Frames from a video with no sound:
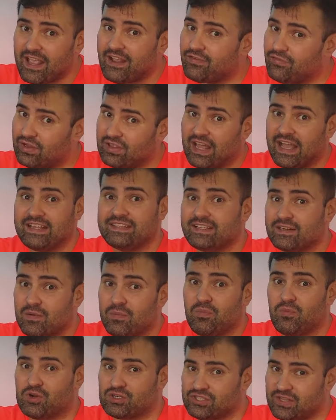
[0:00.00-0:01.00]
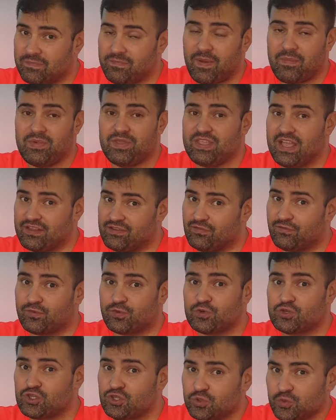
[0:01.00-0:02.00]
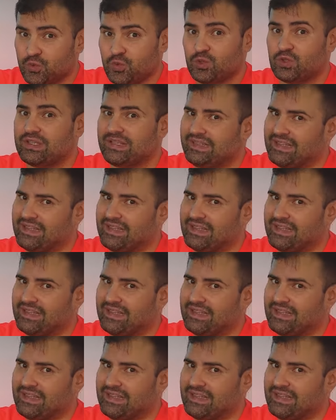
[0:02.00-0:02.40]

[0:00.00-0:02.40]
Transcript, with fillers: эквалайзер можно поменять вручную